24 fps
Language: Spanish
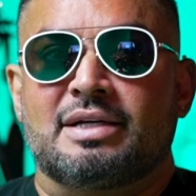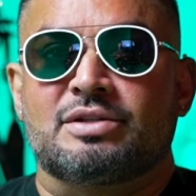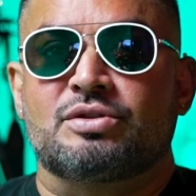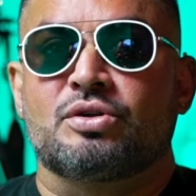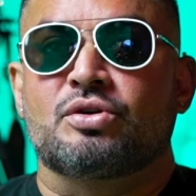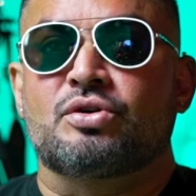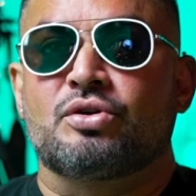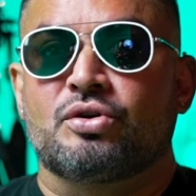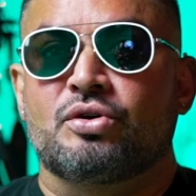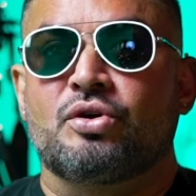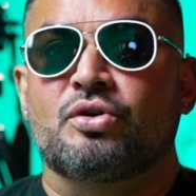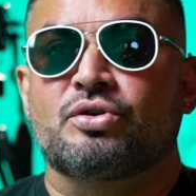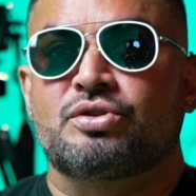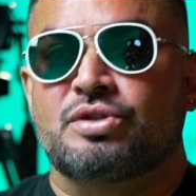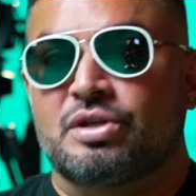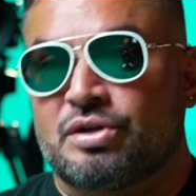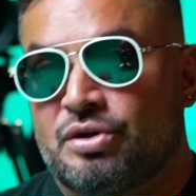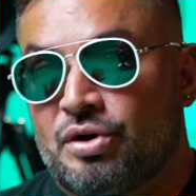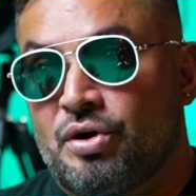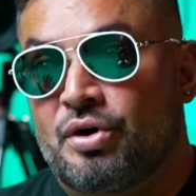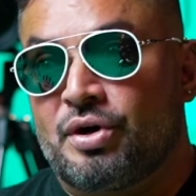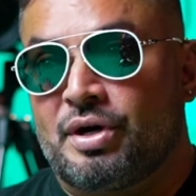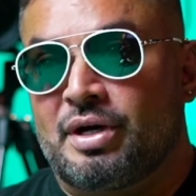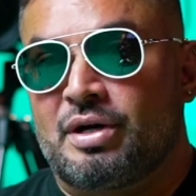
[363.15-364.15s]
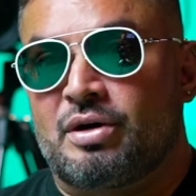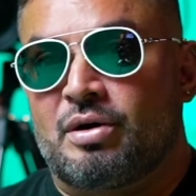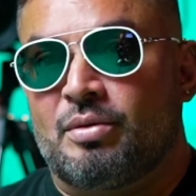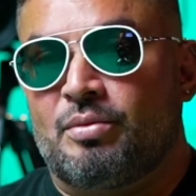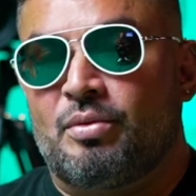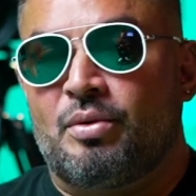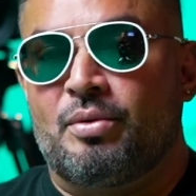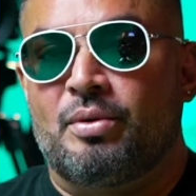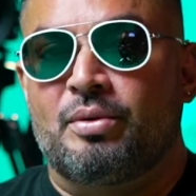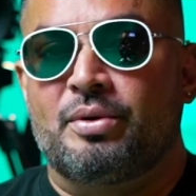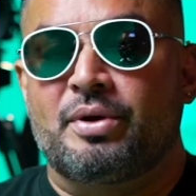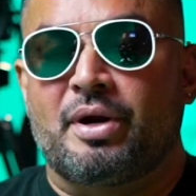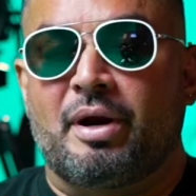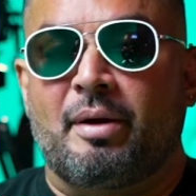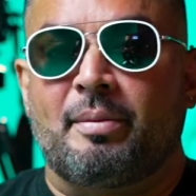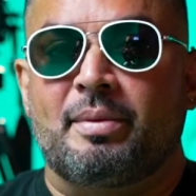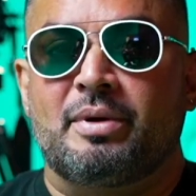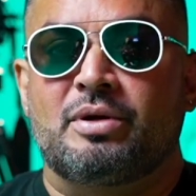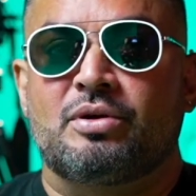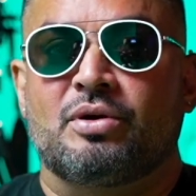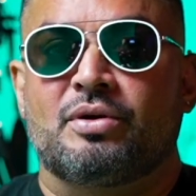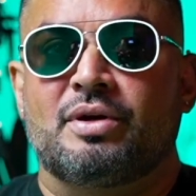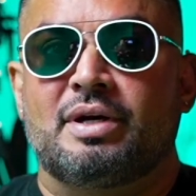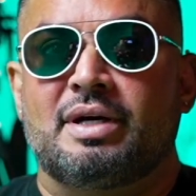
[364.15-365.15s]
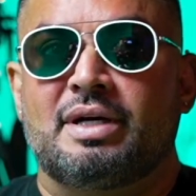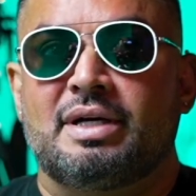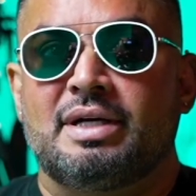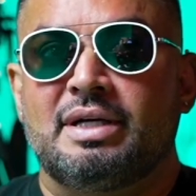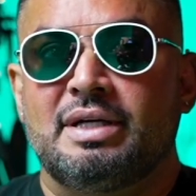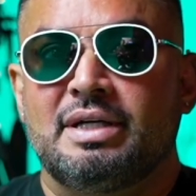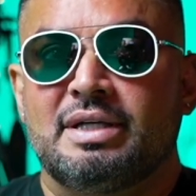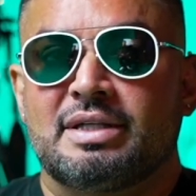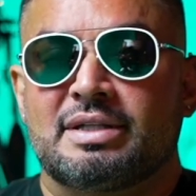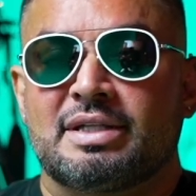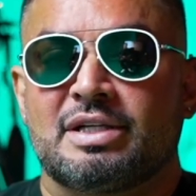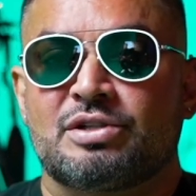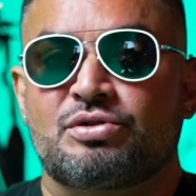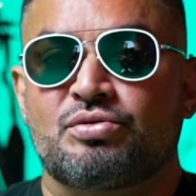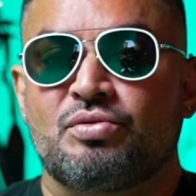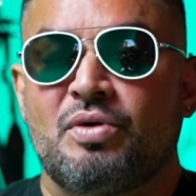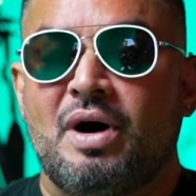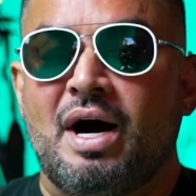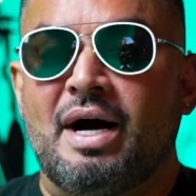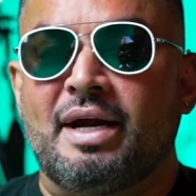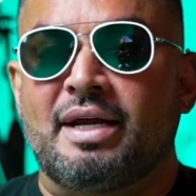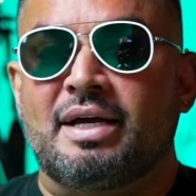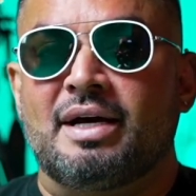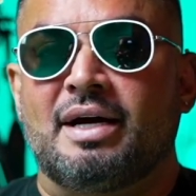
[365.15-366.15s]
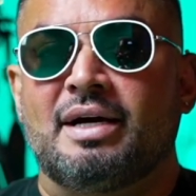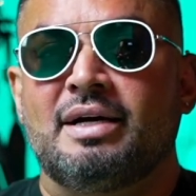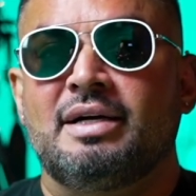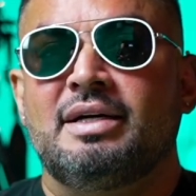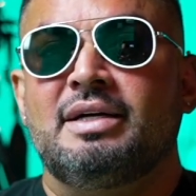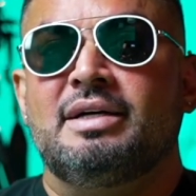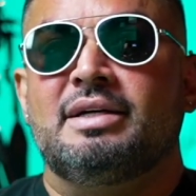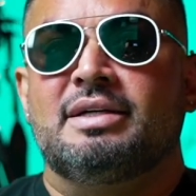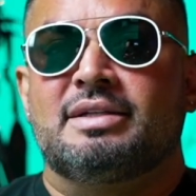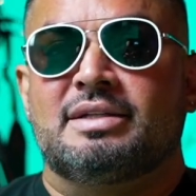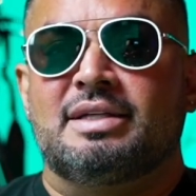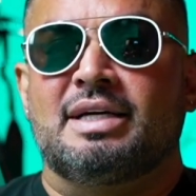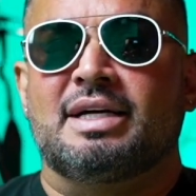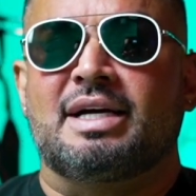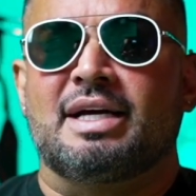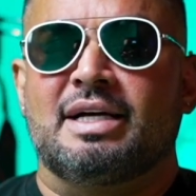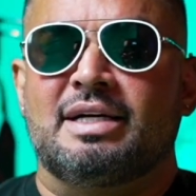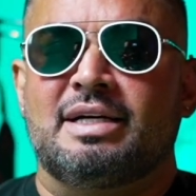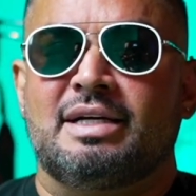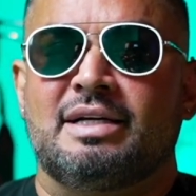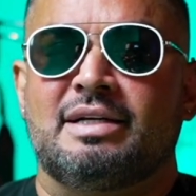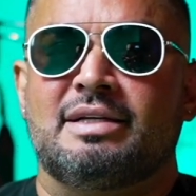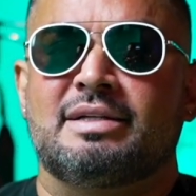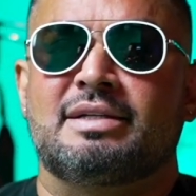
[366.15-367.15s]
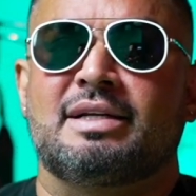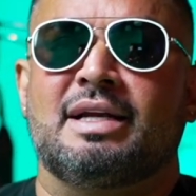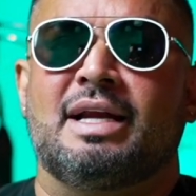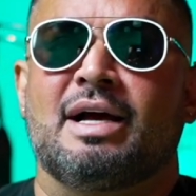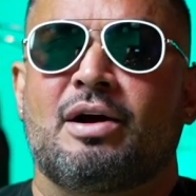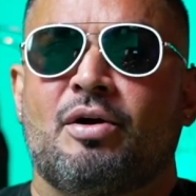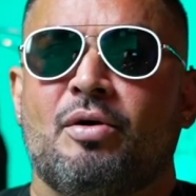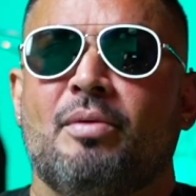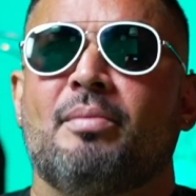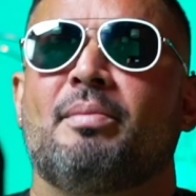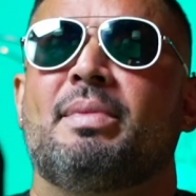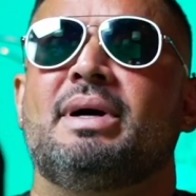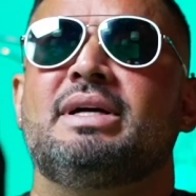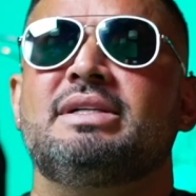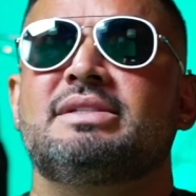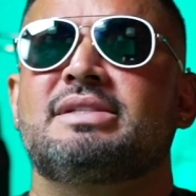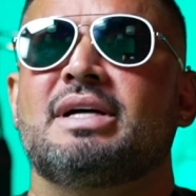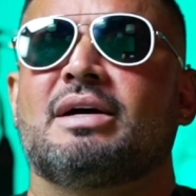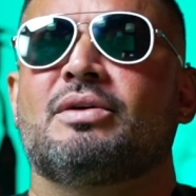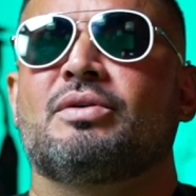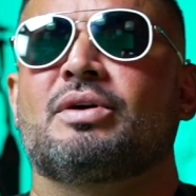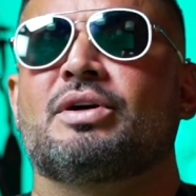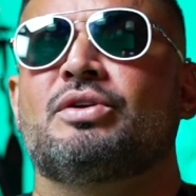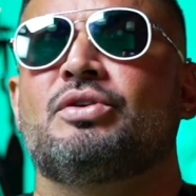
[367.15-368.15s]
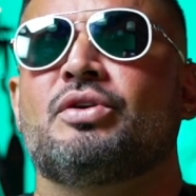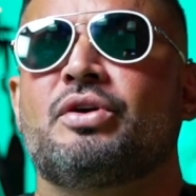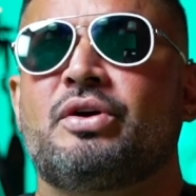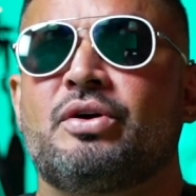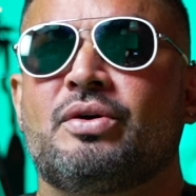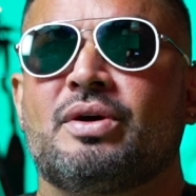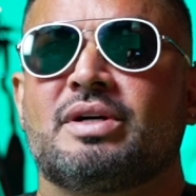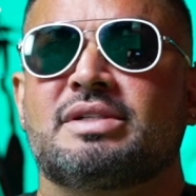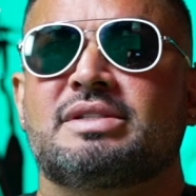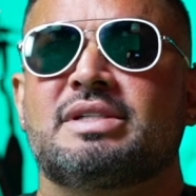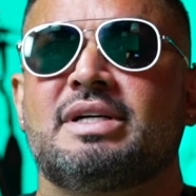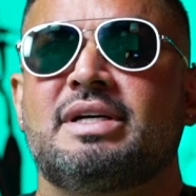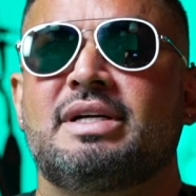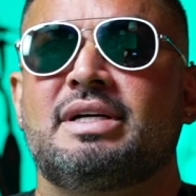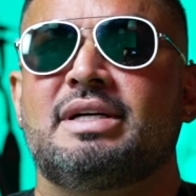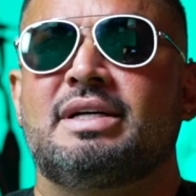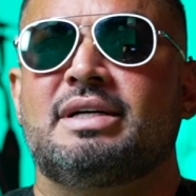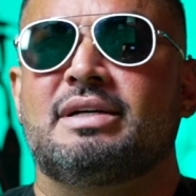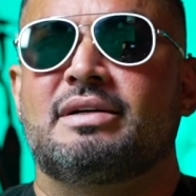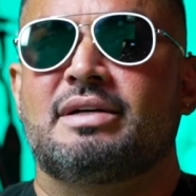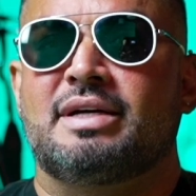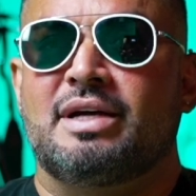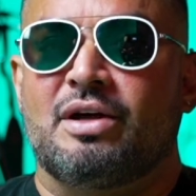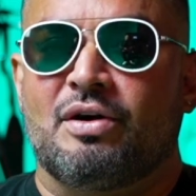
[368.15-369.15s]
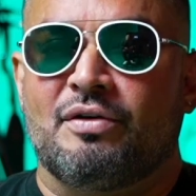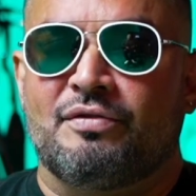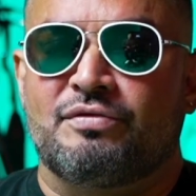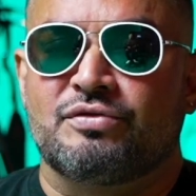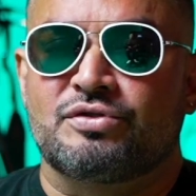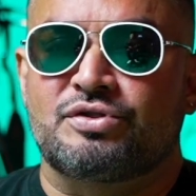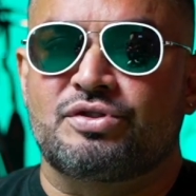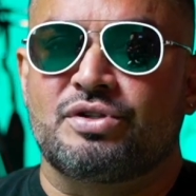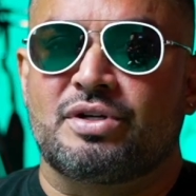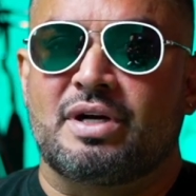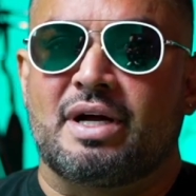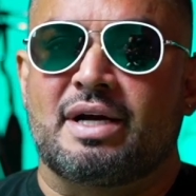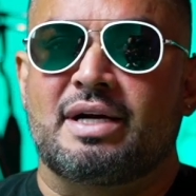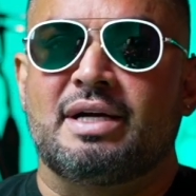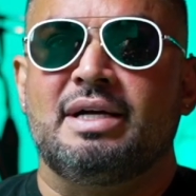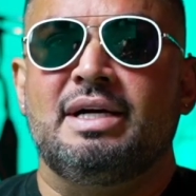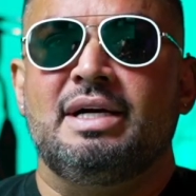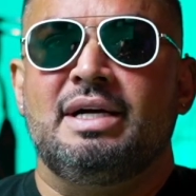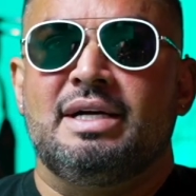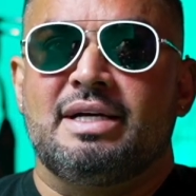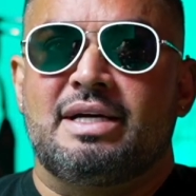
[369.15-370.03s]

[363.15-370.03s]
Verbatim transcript: que son conocedores, como vuelvo y repito, de, su área, de que les convenza lo que yo quiero hacer y quiero fusionar.